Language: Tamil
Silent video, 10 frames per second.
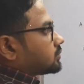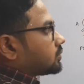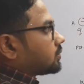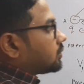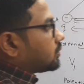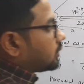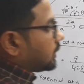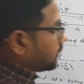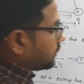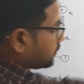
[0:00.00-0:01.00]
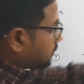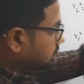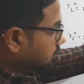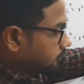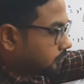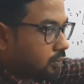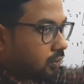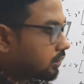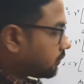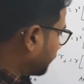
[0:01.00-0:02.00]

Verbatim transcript: ஸோ நான் இந்த ஃபோர் அண்ட்